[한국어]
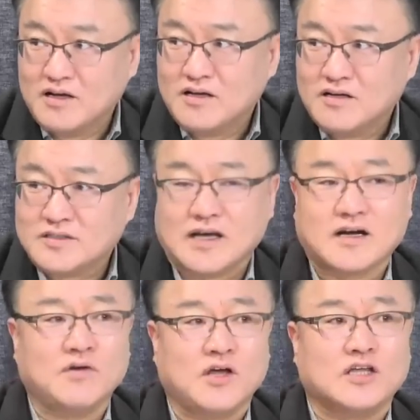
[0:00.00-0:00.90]

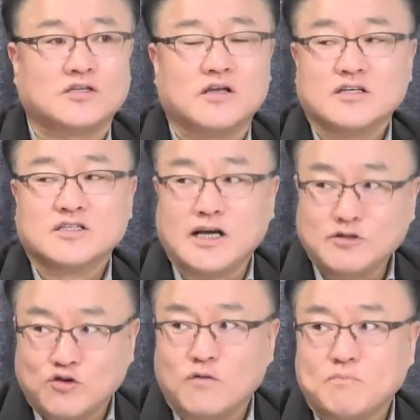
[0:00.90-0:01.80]
사람이
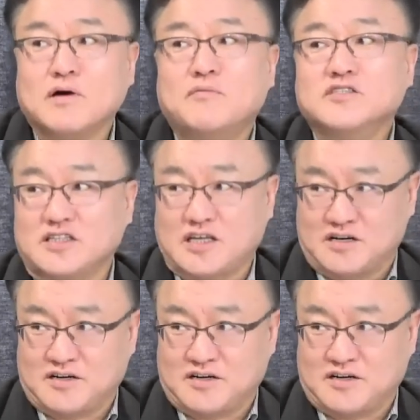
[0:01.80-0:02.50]
최초로 법원장이 됐나요?